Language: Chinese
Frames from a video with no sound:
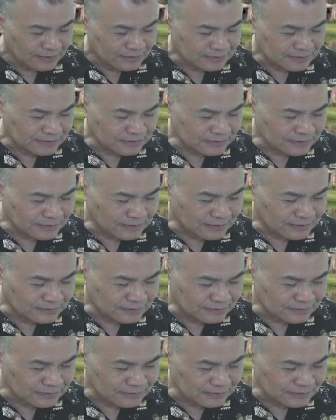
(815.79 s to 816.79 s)
记》
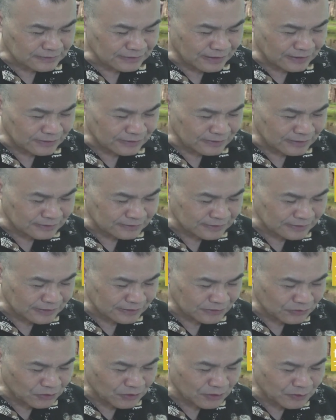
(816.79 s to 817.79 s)
呃呃呃这个
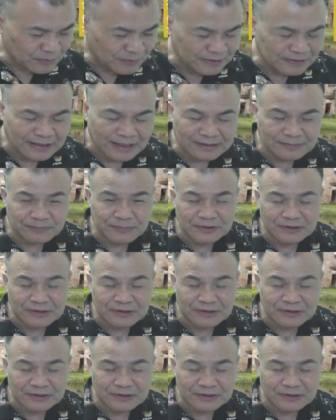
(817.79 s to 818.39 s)
岳维堂《